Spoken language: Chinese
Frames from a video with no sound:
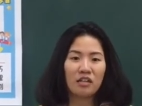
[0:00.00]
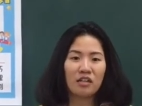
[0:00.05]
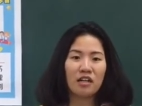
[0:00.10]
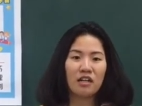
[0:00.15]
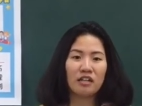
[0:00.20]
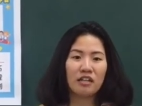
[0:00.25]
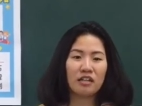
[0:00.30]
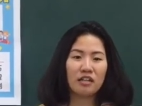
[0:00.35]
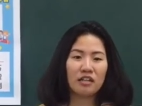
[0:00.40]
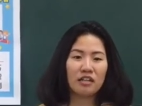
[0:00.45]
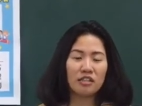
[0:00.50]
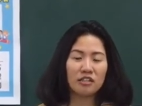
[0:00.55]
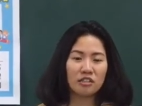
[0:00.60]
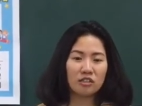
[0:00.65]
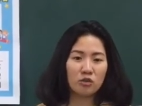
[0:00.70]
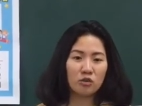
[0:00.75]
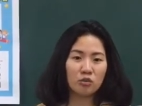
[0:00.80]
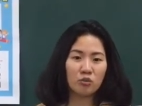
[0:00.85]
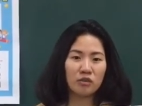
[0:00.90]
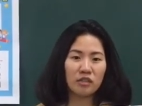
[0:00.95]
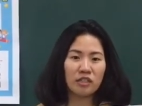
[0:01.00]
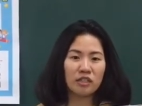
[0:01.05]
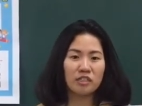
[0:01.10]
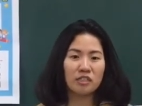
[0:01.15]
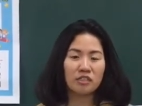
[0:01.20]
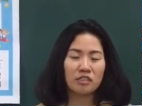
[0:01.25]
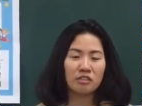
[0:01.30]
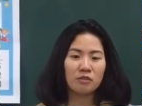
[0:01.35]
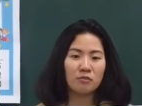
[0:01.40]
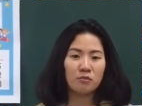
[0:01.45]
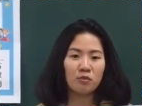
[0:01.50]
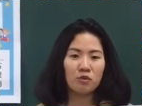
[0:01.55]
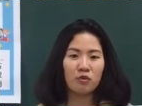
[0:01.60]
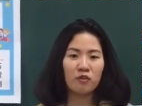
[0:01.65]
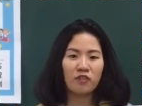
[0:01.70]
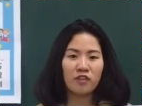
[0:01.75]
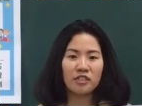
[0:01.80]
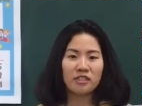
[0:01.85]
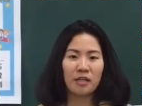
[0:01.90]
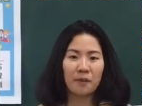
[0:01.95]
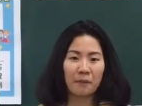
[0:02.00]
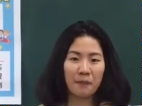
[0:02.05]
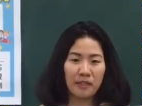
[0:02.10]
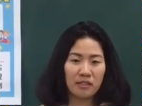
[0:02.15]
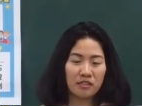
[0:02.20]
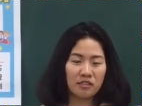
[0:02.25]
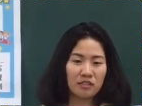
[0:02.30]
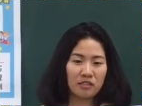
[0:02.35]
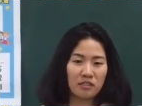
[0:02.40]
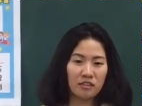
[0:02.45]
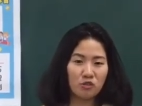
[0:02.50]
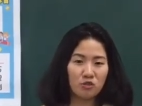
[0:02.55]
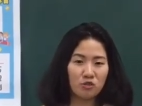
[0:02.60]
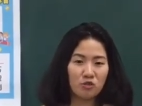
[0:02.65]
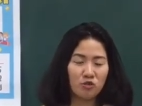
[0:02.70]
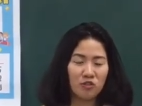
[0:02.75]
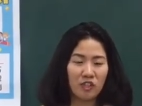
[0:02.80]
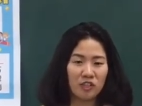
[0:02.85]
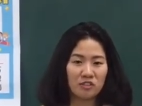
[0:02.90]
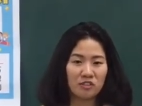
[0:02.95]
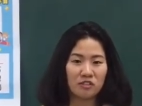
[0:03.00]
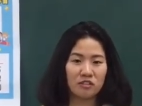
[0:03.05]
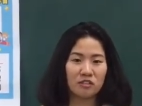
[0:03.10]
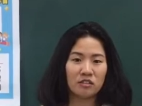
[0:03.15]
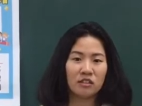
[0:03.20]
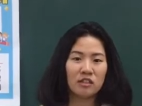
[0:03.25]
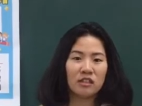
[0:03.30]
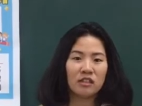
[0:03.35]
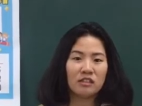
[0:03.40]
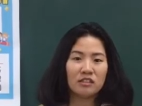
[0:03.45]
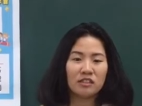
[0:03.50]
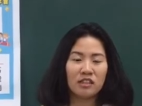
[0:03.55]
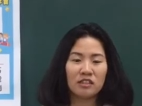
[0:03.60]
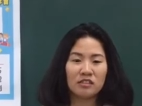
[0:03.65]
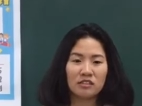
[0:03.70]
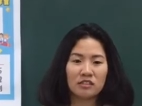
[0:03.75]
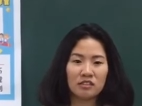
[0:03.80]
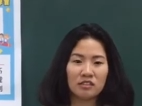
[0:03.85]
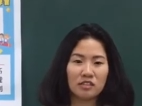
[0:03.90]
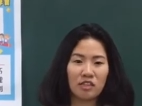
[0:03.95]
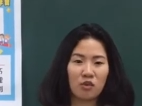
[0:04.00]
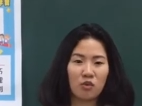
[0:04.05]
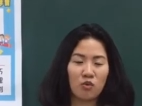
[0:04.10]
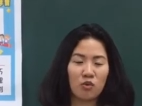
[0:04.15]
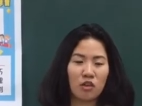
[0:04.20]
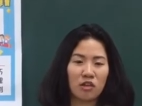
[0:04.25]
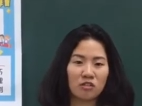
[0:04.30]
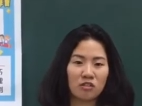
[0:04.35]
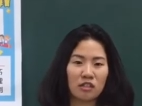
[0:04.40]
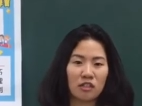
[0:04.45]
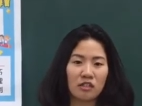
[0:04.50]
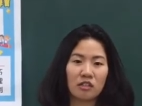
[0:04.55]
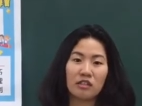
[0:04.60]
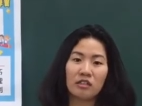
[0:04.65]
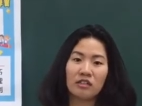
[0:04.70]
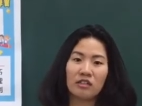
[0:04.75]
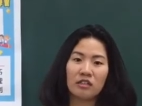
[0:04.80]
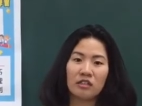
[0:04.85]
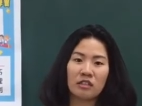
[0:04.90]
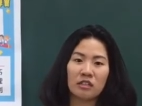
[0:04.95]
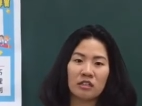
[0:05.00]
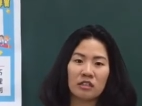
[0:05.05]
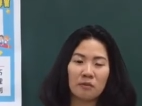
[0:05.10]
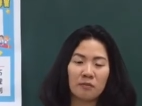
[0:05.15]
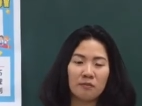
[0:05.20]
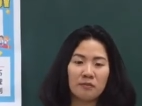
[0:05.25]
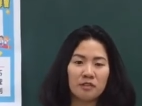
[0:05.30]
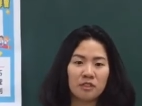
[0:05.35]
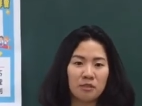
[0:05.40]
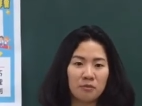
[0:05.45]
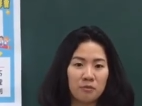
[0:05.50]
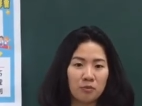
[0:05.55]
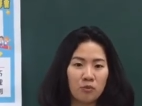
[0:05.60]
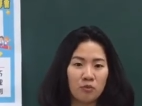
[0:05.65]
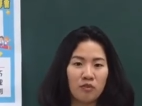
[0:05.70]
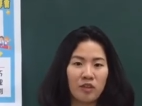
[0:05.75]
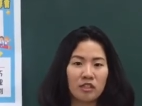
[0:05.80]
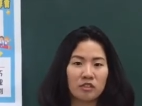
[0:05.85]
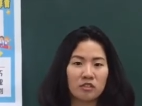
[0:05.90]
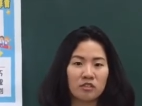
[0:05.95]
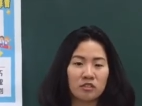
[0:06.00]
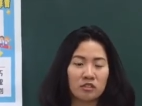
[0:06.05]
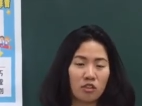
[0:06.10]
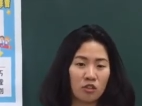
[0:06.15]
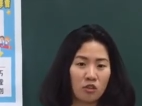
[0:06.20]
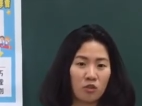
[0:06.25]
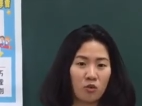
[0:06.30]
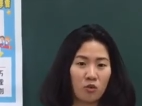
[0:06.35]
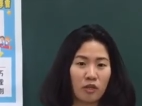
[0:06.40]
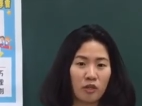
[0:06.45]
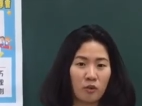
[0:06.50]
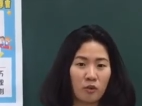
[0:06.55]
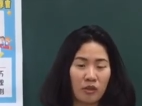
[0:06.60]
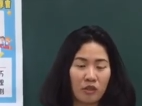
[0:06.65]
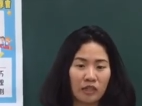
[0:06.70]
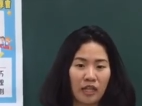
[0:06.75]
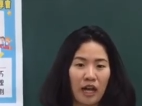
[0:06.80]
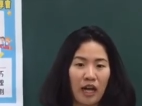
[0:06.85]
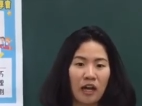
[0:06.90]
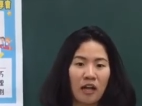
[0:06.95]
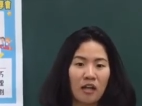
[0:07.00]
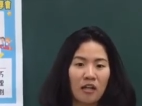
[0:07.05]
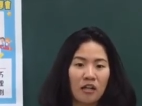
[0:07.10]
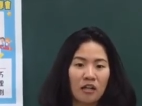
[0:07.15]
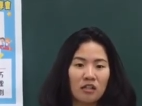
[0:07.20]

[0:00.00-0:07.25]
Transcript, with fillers: 那 一起努力，一起进步，分享彼此的念书方式，这样子在国考上你的进步方式能够会越大。